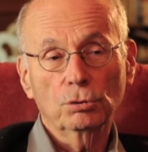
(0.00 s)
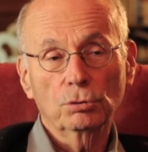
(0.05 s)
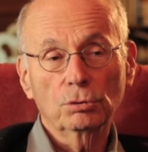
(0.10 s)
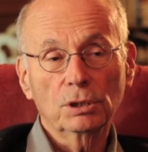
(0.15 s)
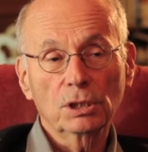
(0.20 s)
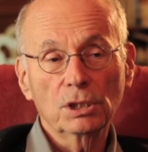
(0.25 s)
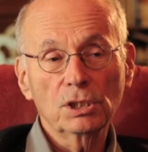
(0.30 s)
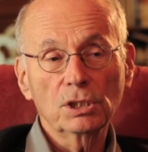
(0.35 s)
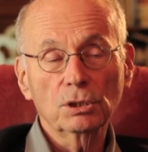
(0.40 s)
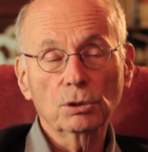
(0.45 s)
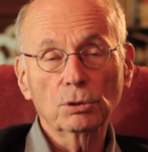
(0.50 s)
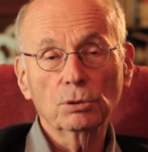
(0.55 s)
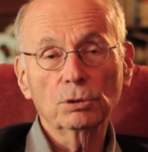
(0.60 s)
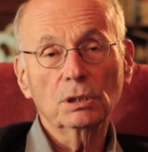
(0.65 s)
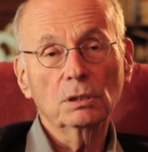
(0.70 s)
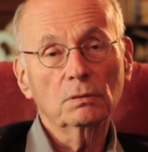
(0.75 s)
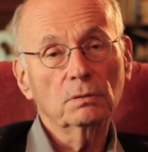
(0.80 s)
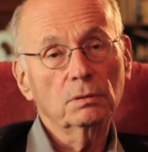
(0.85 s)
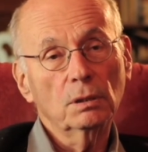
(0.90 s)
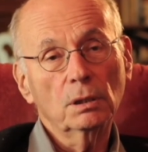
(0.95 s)
sont
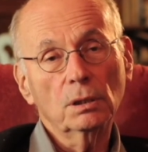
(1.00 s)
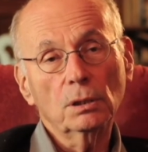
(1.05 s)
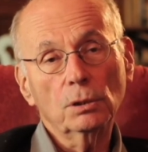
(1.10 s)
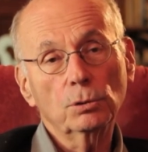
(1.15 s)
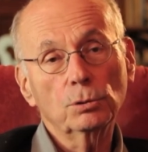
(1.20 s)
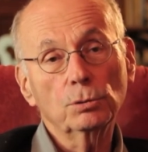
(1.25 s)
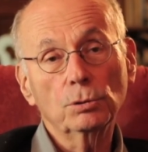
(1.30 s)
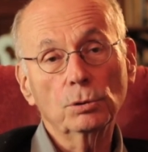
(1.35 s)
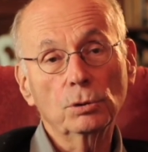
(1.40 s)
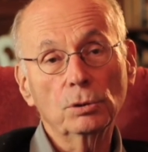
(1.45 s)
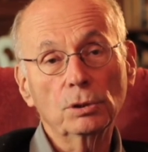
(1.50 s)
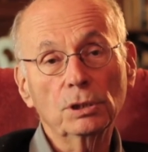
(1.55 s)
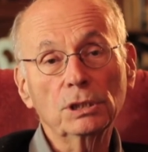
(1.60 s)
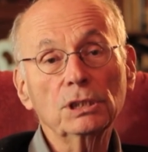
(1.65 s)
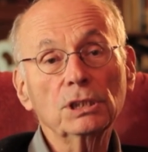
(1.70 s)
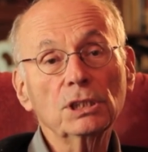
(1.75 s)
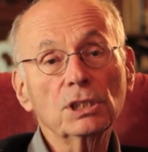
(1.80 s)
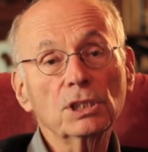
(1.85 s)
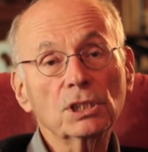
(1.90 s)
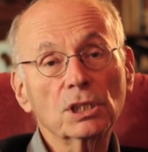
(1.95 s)
désireux d'avoir
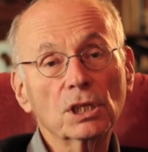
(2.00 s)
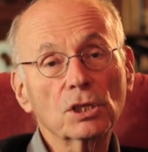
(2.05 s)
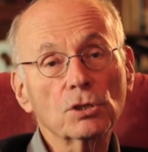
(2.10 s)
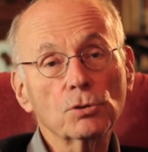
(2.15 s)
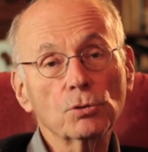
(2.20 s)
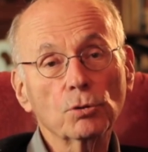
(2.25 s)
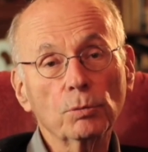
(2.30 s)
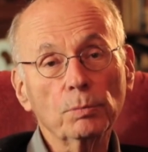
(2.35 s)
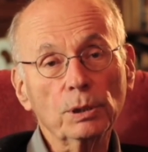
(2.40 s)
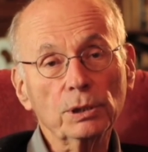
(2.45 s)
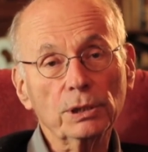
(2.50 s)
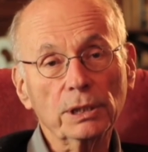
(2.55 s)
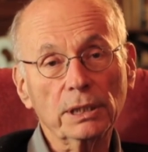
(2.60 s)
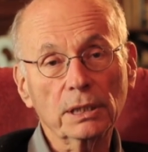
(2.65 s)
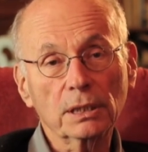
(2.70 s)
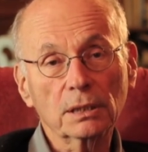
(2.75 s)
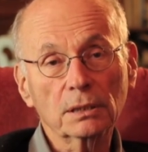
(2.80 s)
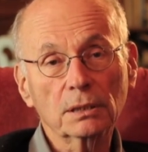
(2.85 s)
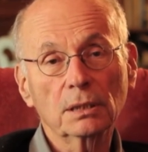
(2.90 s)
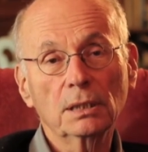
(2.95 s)
une initiation
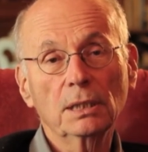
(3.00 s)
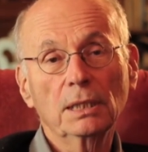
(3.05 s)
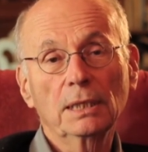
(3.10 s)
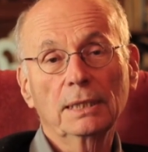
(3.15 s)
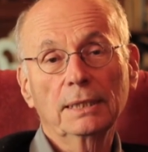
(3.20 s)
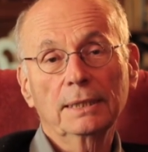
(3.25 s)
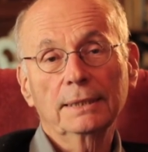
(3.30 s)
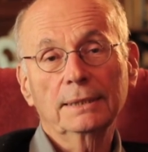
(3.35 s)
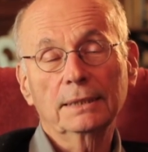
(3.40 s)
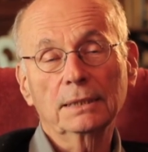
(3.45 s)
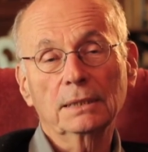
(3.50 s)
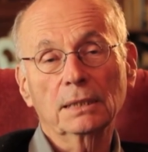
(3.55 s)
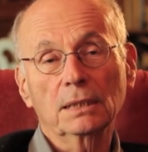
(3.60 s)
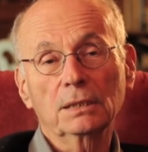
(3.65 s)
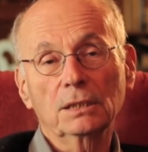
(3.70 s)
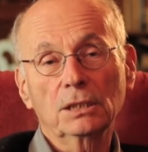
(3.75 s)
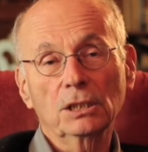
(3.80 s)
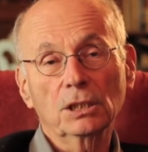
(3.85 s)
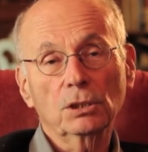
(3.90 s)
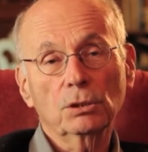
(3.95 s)
moderne,
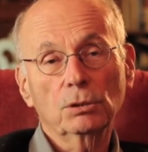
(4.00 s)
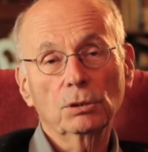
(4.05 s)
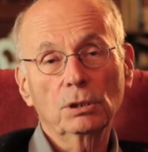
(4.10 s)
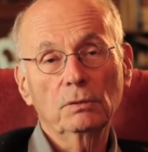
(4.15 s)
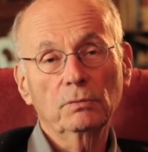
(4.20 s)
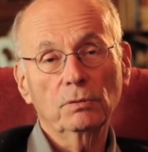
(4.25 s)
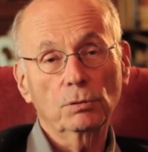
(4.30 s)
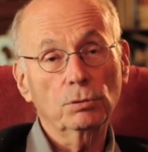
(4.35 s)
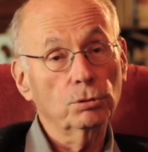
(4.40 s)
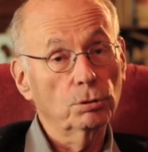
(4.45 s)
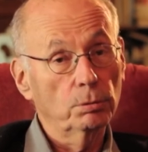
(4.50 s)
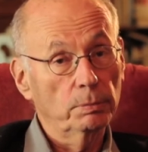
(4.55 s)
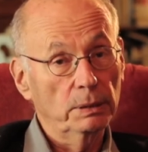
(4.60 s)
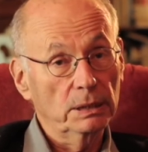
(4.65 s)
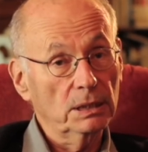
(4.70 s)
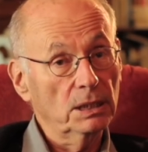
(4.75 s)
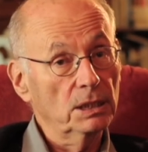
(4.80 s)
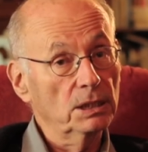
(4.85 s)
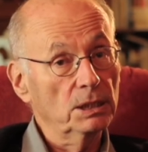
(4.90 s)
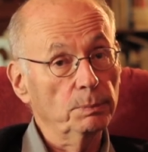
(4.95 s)
c'est-à-dire qu'ils veulent
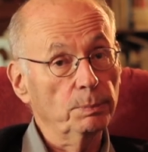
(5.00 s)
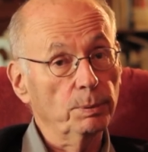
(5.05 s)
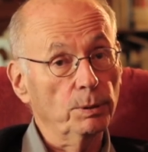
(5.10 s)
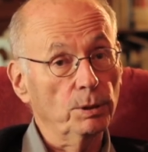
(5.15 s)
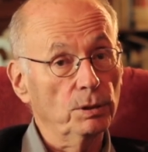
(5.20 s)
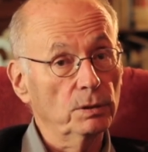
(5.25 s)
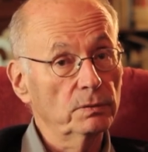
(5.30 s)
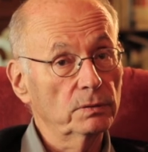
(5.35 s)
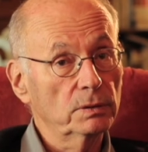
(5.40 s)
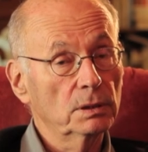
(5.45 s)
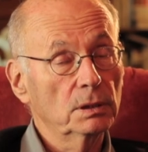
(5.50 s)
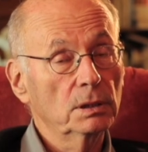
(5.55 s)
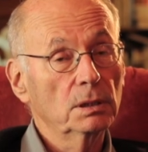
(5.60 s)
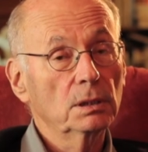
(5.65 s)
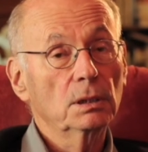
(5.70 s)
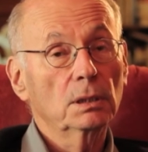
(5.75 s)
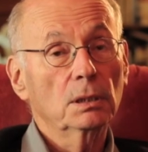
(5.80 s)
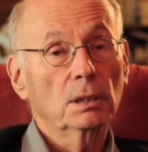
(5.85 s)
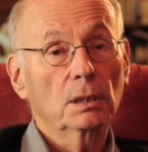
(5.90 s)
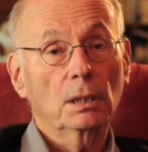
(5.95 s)
se mettre à l'épreuve
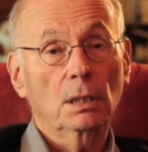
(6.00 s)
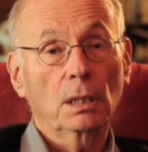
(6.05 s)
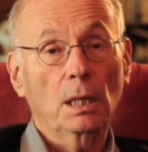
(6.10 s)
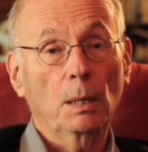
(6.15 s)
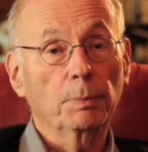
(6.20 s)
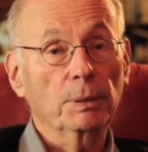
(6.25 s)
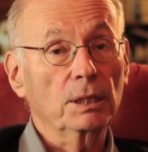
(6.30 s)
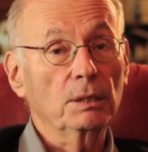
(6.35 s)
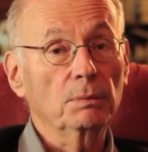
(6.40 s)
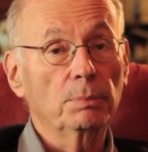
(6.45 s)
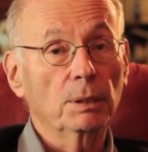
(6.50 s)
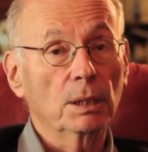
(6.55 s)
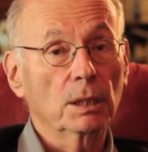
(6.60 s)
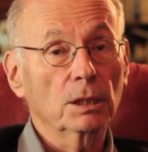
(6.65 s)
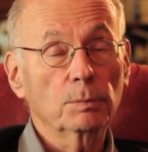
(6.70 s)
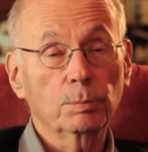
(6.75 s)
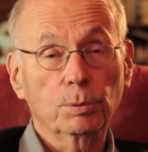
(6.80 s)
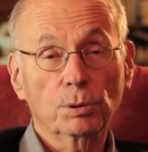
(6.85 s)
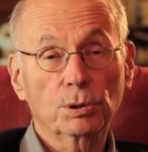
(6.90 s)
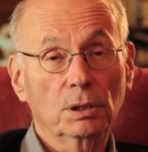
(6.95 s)
après le
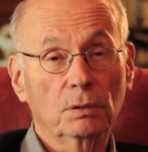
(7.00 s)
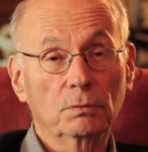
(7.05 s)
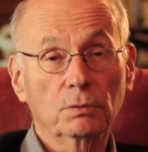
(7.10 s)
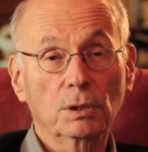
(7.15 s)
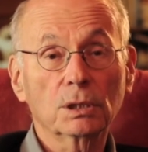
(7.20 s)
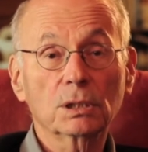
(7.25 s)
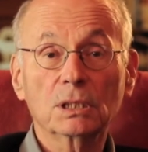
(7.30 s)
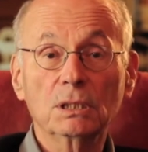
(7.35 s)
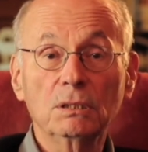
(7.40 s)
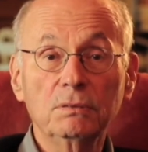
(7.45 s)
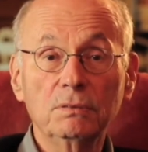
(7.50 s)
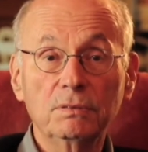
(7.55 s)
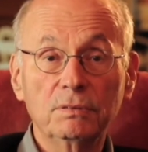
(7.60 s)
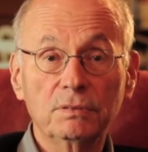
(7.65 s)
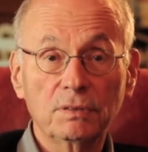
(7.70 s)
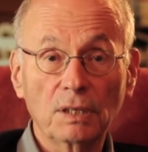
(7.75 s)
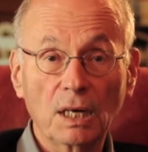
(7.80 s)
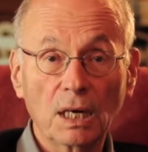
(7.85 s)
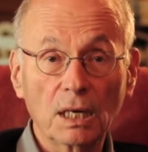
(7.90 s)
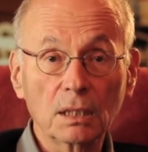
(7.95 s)
bac pour savoir ce
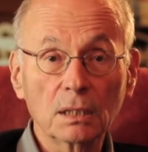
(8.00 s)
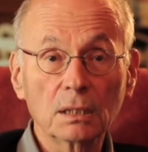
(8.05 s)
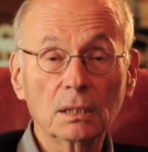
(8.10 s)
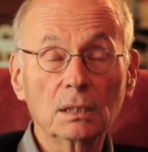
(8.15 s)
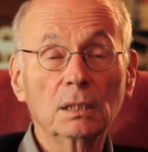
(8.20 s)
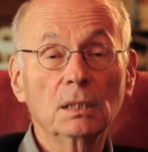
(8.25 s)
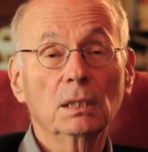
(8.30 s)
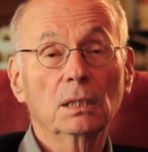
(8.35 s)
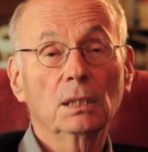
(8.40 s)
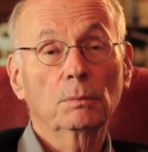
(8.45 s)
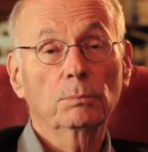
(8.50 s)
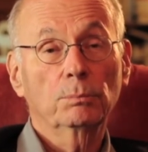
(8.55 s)
qu'ils valent,